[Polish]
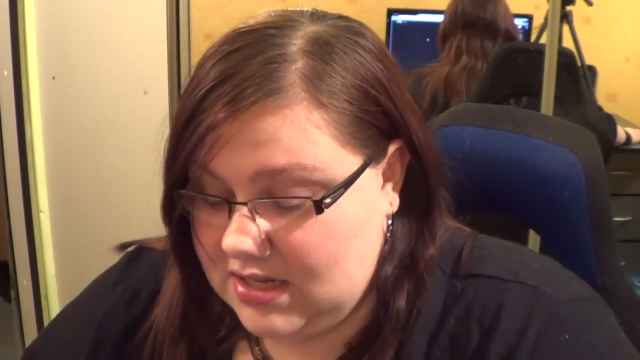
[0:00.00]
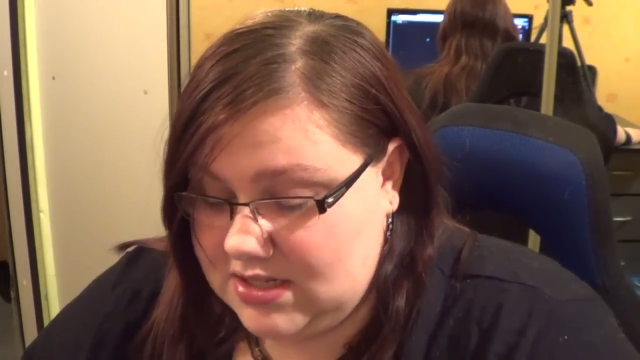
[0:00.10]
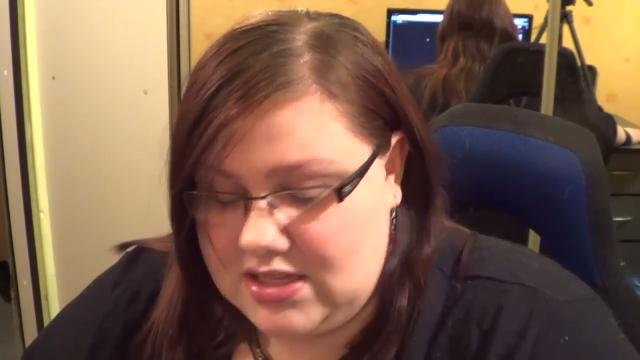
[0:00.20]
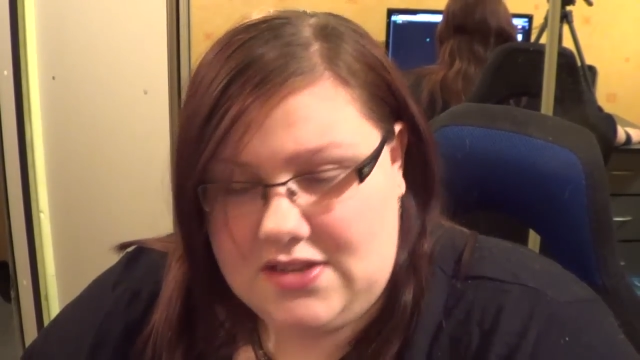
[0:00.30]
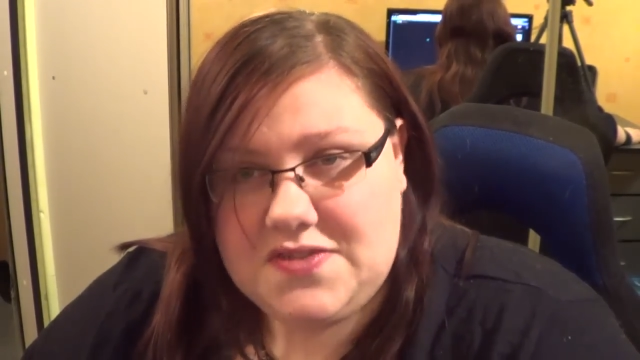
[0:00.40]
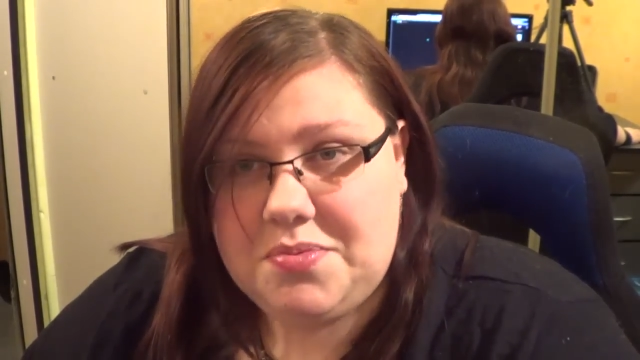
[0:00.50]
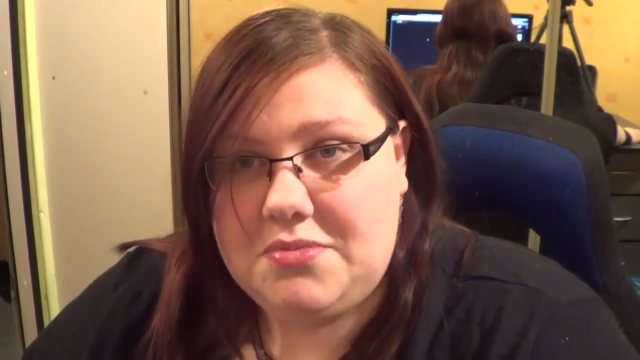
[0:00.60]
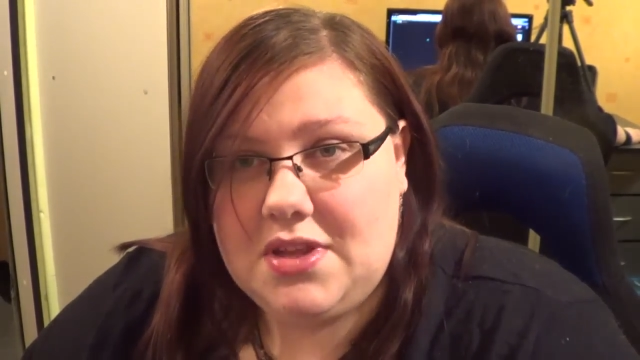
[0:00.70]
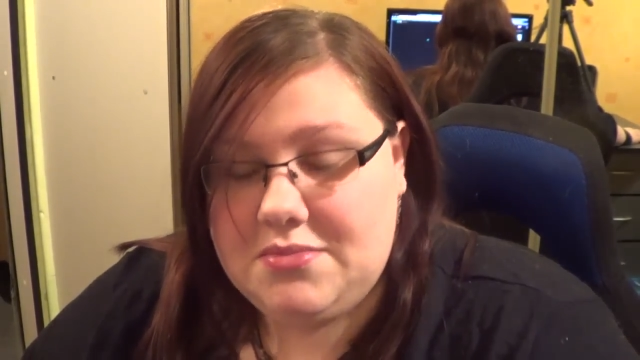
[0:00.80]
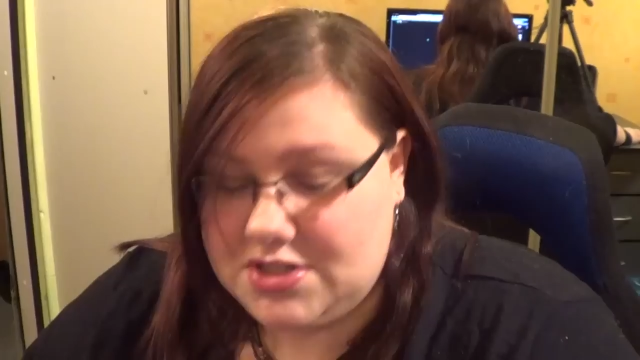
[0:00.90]
Jeżeli nie
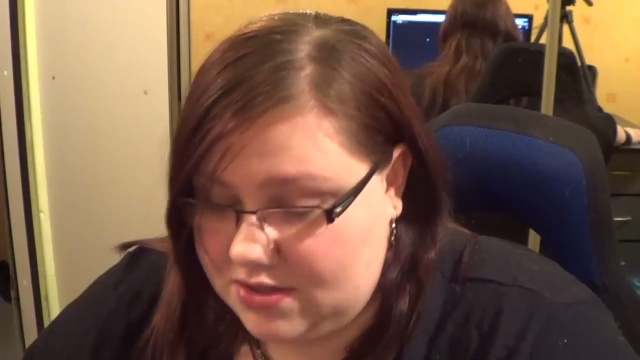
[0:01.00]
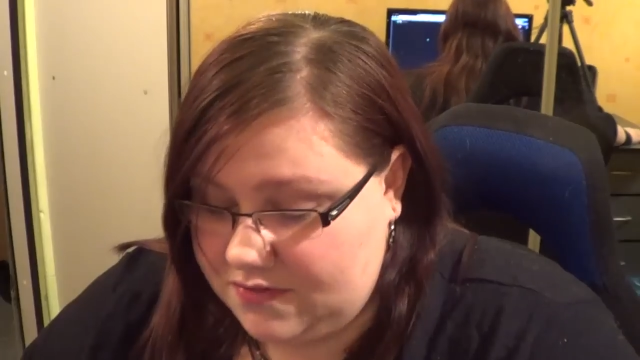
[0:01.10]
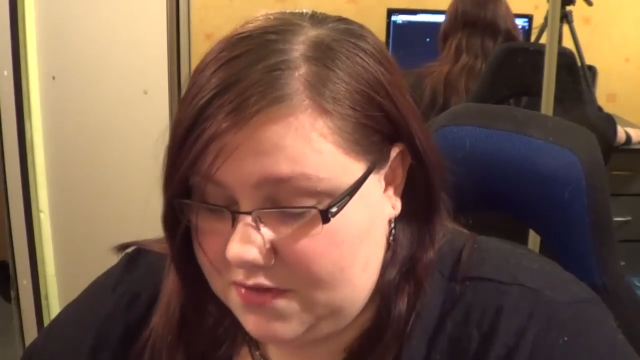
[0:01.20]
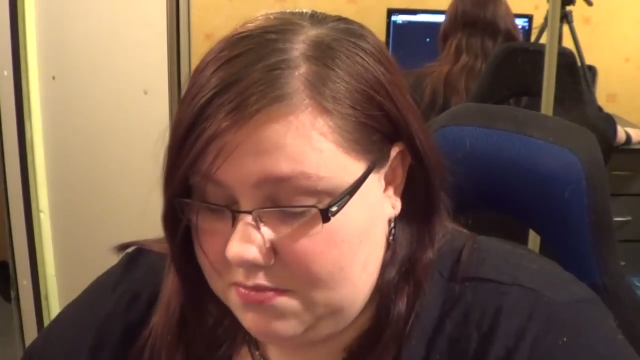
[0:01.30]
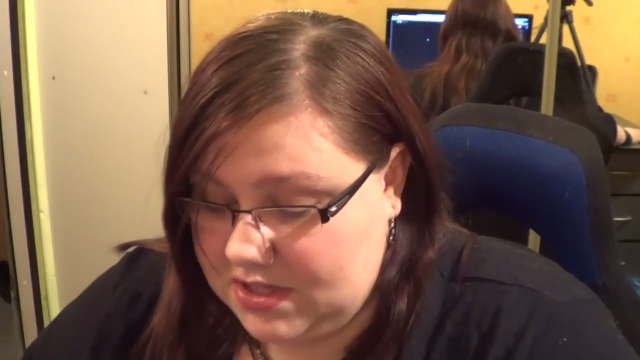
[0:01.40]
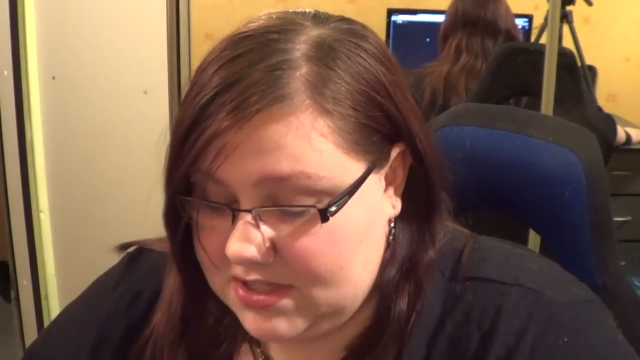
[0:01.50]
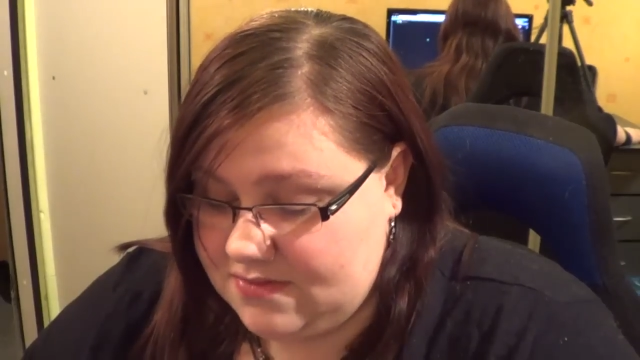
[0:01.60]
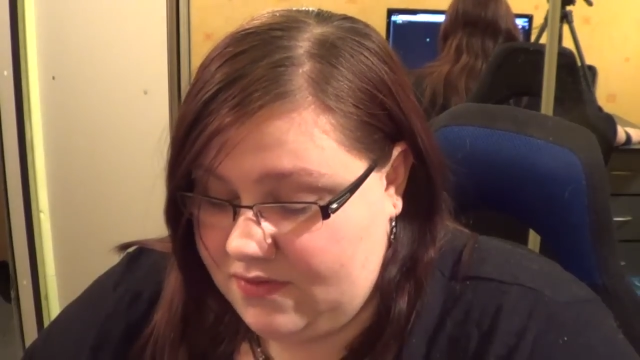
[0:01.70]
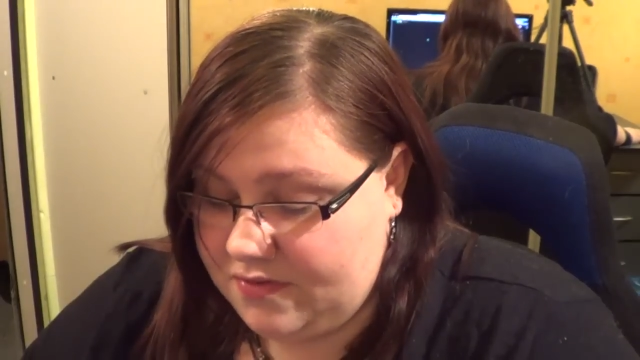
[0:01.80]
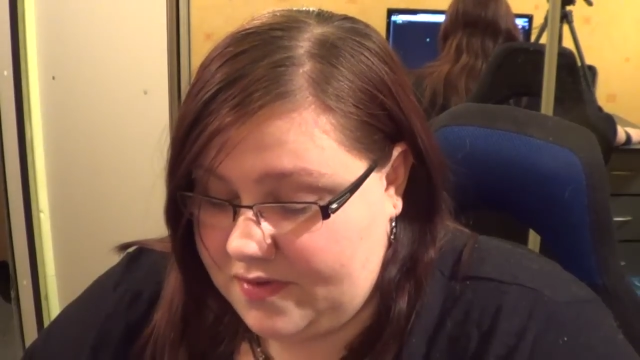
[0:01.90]
wspominam, jeszcze to filmiki z
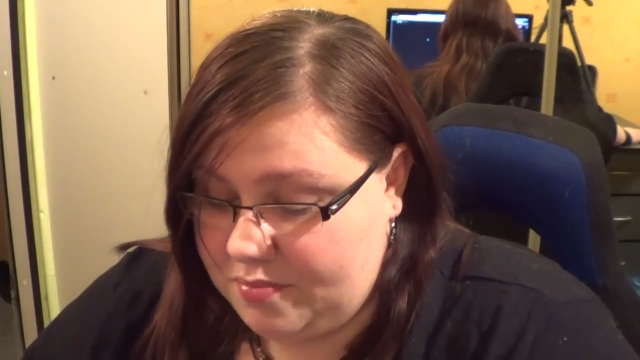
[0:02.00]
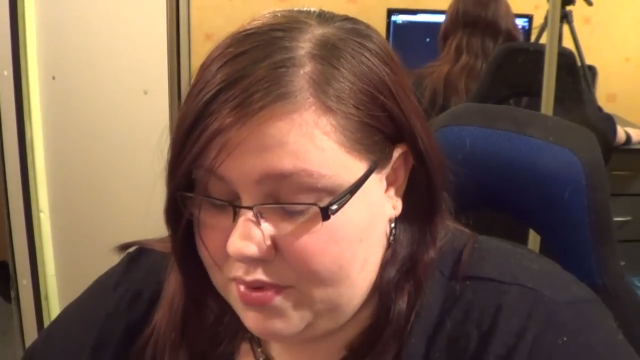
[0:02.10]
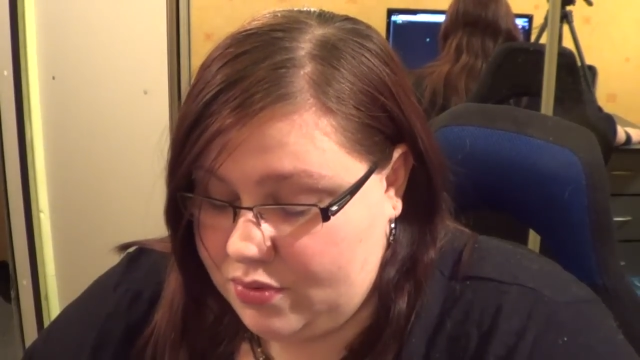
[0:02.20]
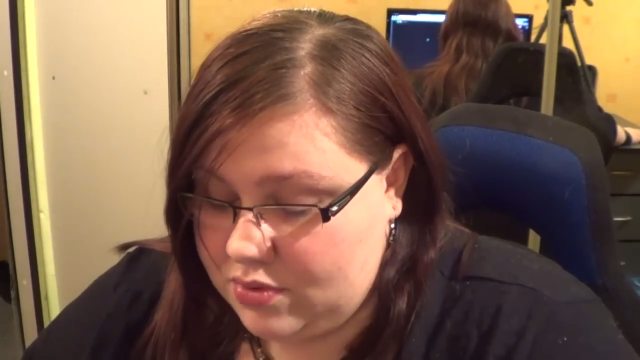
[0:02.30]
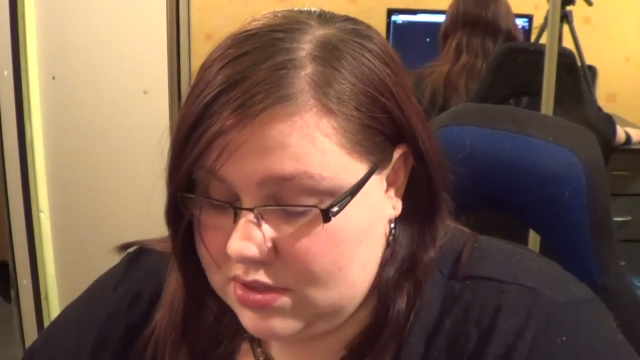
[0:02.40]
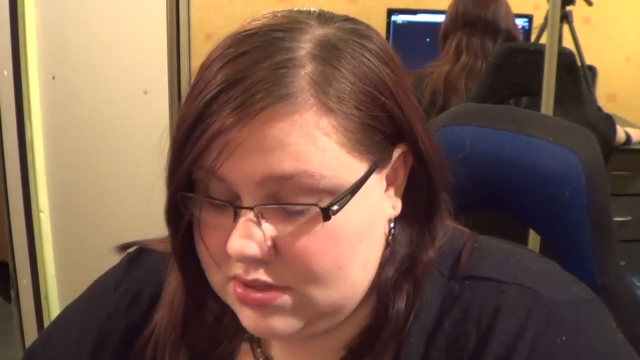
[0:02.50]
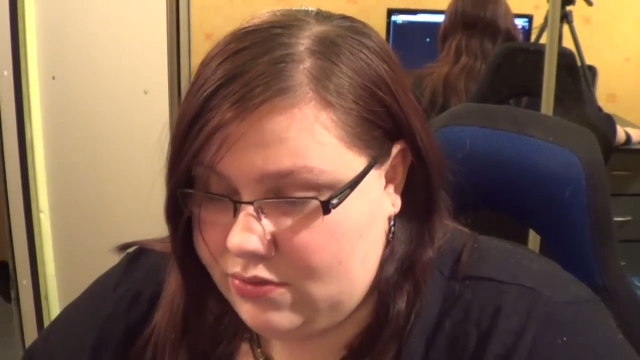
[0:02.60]
WoWa były,